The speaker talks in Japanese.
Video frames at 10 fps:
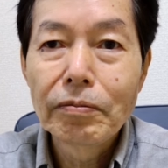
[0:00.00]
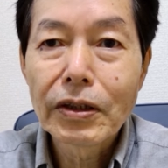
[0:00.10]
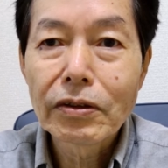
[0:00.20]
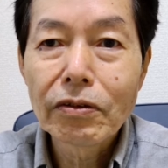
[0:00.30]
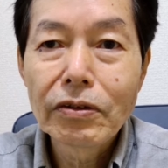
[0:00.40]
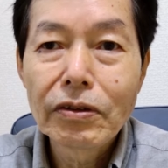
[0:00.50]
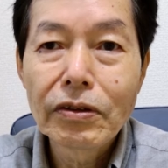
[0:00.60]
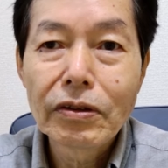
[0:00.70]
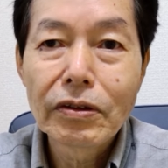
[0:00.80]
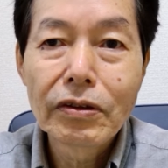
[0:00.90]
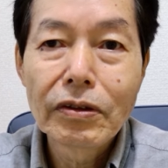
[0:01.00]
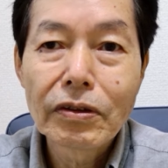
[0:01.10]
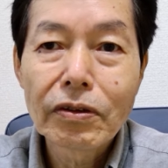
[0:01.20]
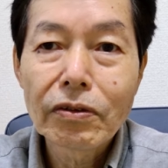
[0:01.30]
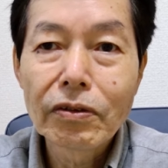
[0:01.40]
まあそうい
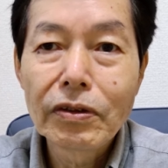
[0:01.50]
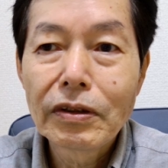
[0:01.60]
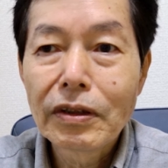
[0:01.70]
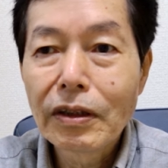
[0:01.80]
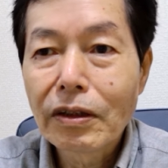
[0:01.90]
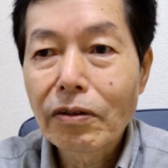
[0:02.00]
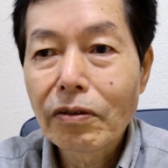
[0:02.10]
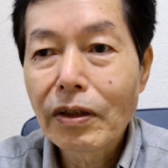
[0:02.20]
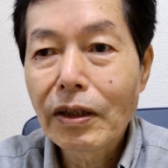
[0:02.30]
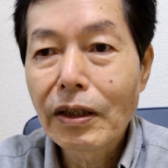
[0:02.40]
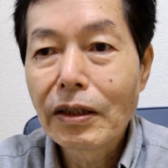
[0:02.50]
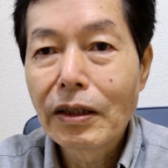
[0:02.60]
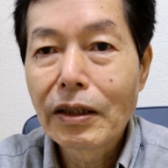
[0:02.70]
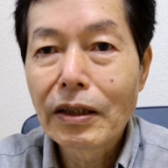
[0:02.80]
うことを言って、これが、